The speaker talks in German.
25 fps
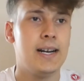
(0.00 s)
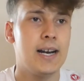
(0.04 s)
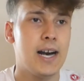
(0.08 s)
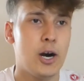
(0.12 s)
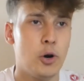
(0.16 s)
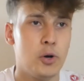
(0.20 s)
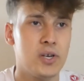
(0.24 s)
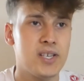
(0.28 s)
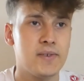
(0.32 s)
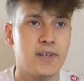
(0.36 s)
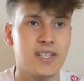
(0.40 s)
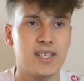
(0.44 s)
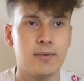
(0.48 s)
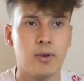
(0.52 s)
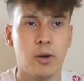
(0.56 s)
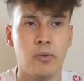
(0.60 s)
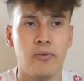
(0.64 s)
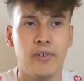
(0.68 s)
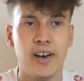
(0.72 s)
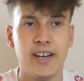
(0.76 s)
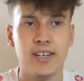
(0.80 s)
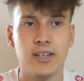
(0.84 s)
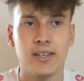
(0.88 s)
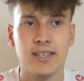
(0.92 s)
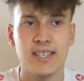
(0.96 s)
Auswärts machen wir
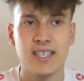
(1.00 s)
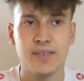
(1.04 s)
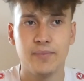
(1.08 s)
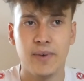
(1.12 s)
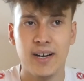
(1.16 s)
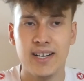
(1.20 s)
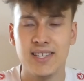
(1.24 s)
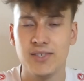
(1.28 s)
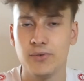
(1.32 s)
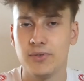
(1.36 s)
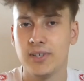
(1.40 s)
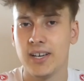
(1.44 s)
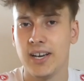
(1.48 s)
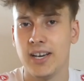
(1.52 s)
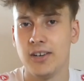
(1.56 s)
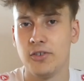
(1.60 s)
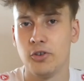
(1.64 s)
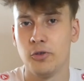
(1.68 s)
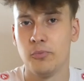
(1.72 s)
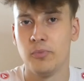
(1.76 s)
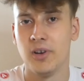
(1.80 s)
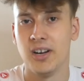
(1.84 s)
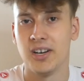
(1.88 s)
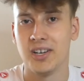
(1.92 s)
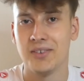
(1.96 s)
weiter, 2 zu 3
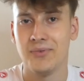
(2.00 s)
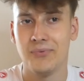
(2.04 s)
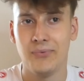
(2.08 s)
Nürnberg.